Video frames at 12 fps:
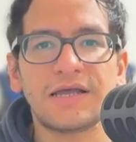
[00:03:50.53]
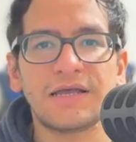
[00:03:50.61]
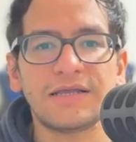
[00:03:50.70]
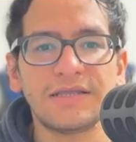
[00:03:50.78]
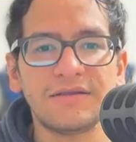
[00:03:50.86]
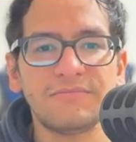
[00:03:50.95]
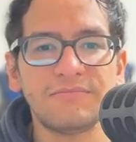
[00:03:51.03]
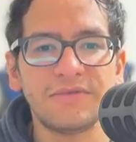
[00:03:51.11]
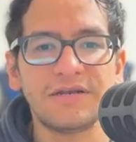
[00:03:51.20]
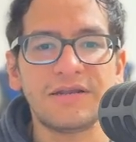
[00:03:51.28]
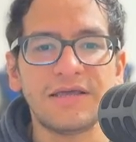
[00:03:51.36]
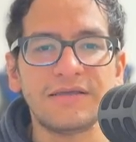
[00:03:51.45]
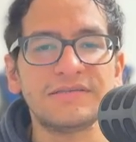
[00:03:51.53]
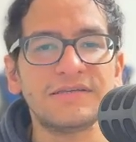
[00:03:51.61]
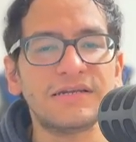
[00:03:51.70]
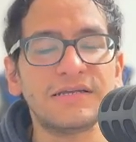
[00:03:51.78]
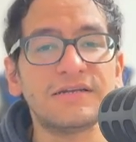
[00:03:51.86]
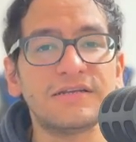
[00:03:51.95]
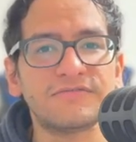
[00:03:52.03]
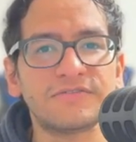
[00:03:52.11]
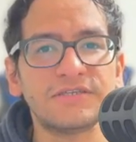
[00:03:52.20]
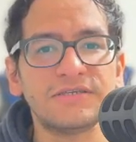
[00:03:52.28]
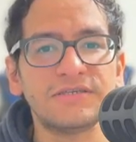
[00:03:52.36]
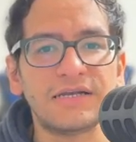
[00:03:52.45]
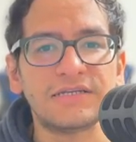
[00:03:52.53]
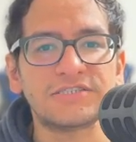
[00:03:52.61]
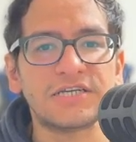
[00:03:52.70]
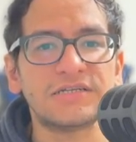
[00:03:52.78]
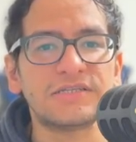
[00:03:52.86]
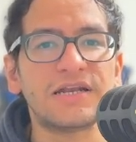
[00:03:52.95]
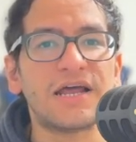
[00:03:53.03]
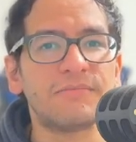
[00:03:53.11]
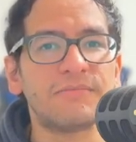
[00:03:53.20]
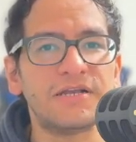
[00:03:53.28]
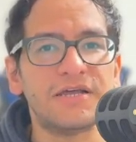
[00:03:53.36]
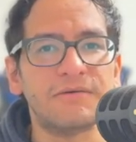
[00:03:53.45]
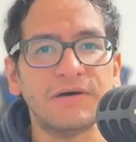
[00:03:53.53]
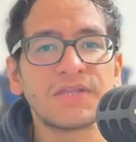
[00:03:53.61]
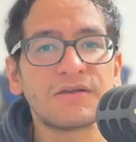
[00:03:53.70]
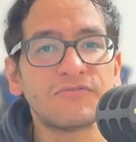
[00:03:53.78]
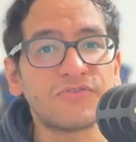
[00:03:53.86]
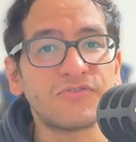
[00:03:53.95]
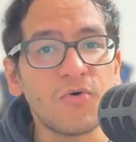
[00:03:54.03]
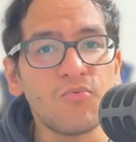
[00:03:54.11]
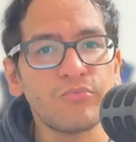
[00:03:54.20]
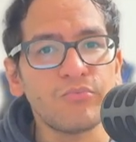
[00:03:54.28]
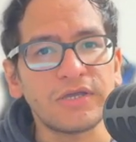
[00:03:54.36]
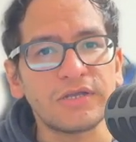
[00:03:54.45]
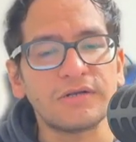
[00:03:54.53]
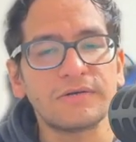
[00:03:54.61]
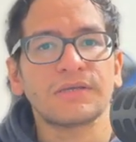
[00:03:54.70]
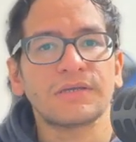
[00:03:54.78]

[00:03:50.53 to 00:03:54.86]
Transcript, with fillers: أي من هذه ال NFT علشان تلعب اللعبة فممكن